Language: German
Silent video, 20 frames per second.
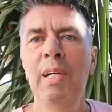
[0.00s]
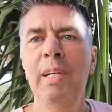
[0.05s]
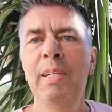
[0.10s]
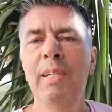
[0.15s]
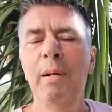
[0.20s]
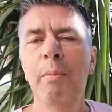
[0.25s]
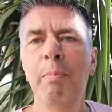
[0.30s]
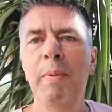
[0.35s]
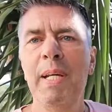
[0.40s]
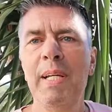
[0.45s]
in
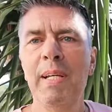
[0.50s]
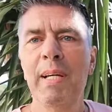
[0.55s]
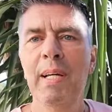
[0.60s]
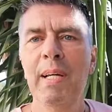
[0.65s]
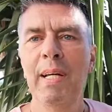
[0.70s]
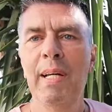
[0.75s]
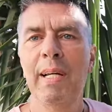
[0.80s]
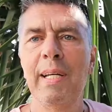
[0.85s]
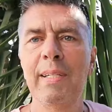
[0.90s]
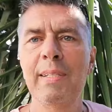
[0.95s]
den Medien
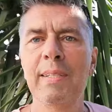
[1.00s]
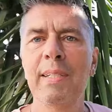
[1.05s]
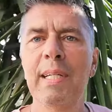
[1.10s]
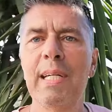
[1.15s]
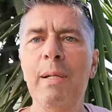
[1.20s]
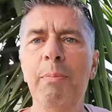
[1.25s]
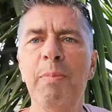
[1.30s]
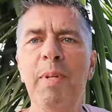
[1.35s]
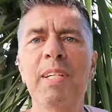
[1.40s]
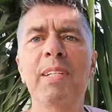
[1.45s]
gelesen,
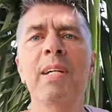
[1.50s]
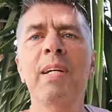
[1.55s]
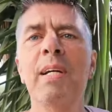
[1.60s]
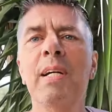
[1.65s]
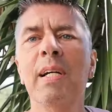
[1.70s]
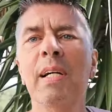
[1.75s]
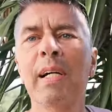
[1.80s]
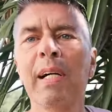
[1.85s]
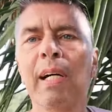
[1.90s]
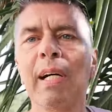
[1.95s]
gibt es
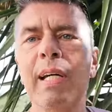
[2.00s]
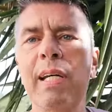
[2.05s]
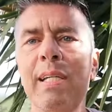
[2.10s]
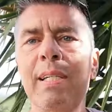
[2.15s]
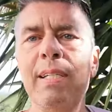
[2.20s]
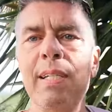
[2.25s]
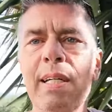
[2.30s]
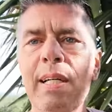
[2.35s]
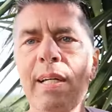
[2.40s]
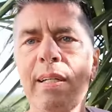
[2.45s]

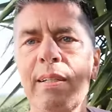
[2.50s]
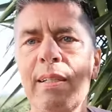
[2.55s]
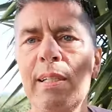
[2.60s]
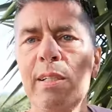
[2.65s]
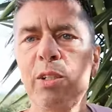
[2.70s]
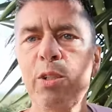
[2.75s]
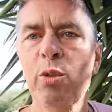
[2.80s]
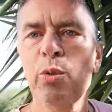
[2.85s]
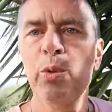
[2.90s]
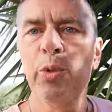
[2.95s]
riesige
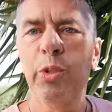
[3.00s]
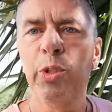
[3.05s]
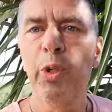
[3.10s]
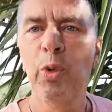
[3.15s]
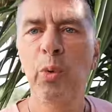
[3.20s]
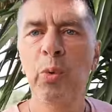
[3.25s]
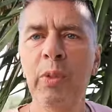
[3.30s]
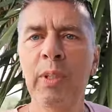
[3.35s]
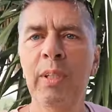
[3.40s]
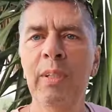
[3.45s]

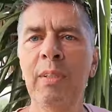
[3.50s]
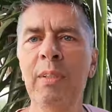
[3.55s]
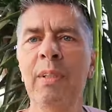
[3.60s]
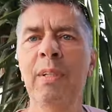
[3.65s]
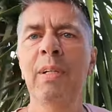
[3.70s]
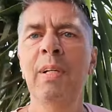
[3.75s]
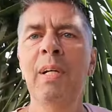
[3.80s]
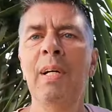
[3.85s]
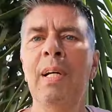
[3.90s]
Diskussionen,